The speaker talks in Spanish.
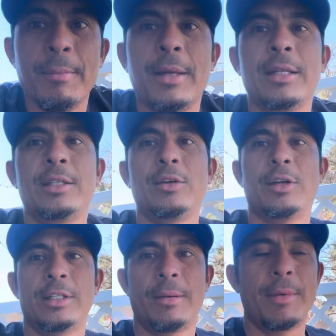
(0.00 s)

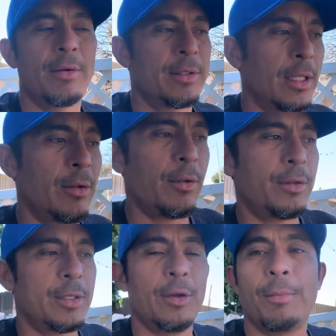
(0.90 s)
Bendiciones amigos a
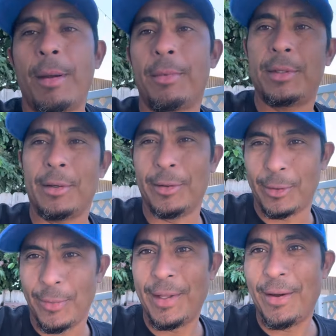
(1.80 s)
todos y nos vemos en
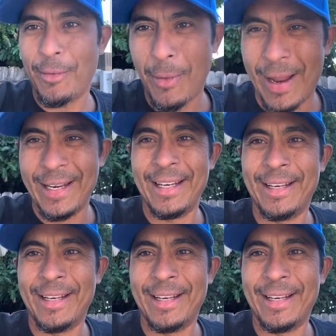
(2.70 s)
otro video igual.